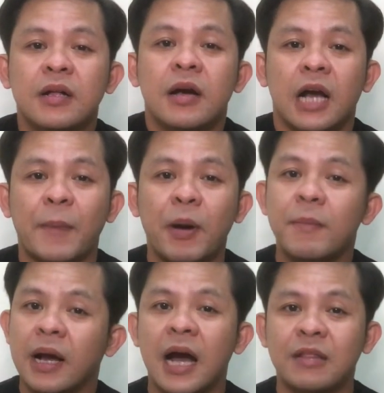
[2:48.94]
kapag
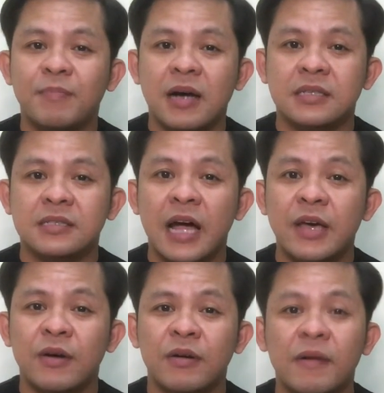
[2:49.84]
mag-unboxing
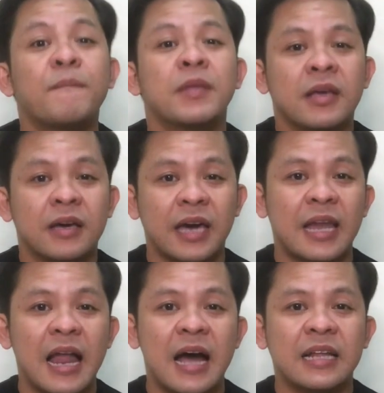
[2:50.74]
tayo,
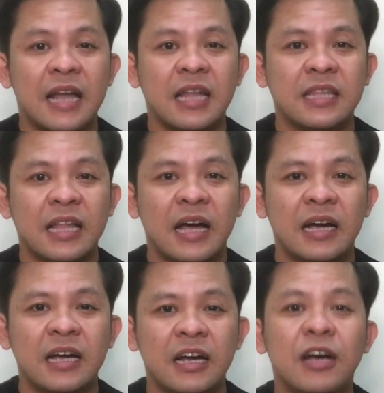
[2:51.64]
kailangan natin ng
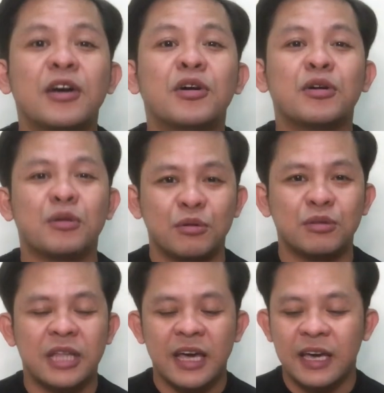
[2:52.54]

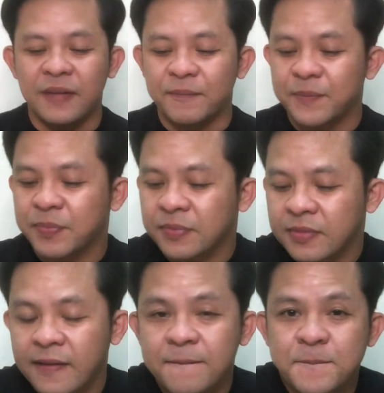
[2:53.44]
gunting.
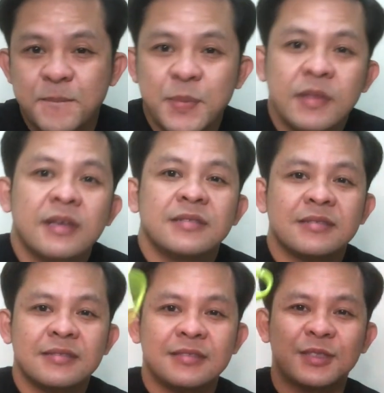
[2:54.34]

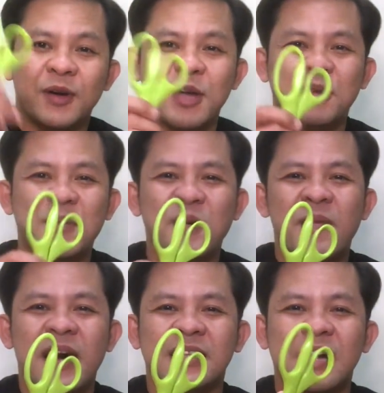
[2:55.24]
So eto na po
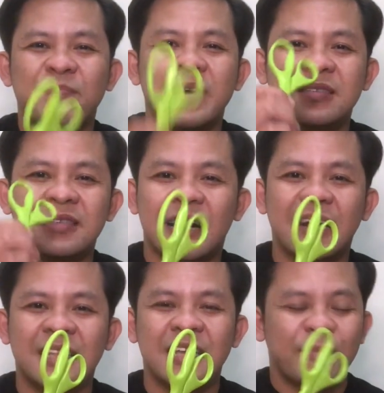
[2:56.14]
mga katambik,
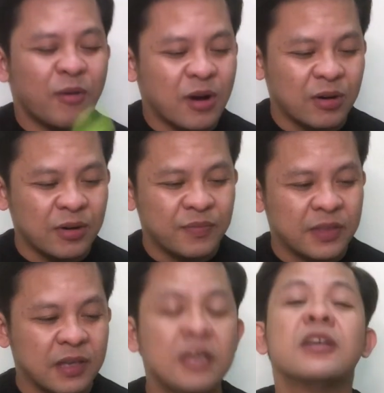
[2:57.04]
nakaredy na po ako.
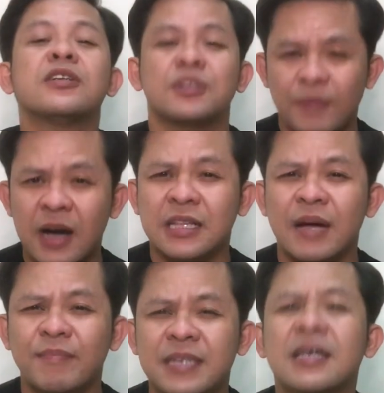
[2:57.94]
So mga
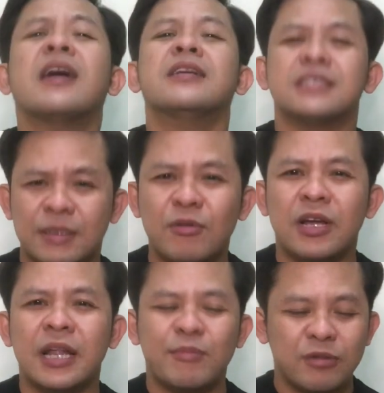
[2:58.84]
katambik,
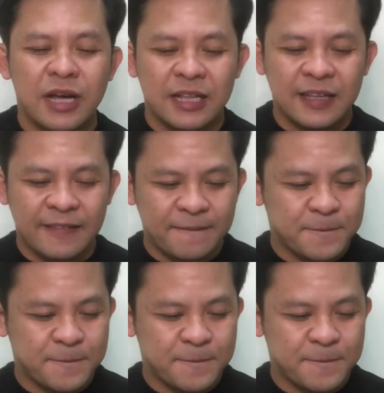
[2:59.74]
simulan na po natin.